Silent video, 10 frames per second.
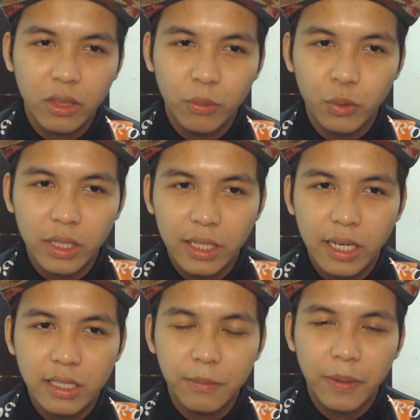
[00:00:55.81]
ataupun
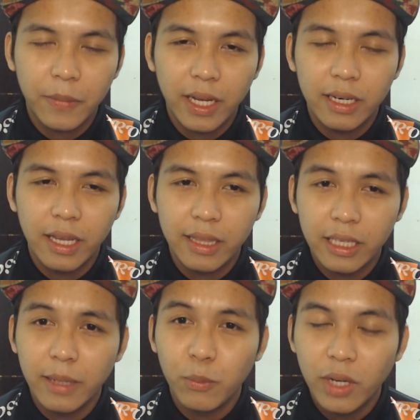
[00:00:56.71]
tidak disebabkan dah
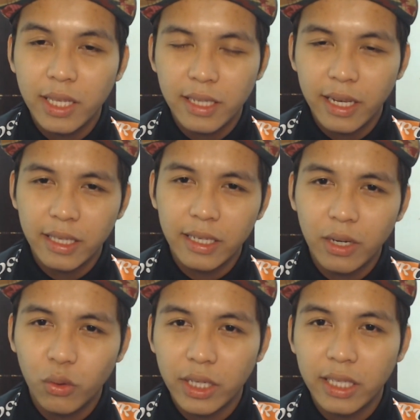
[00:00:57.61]
3 bulan saya
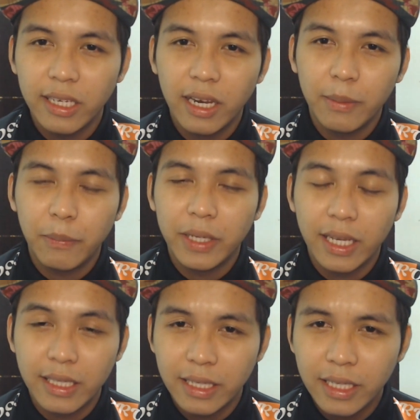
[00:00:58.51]
tidak login di dalam
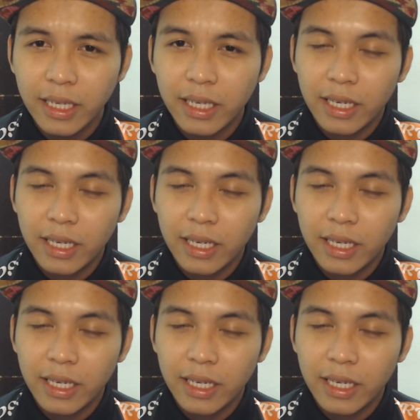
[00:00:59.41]
aplikasi ini.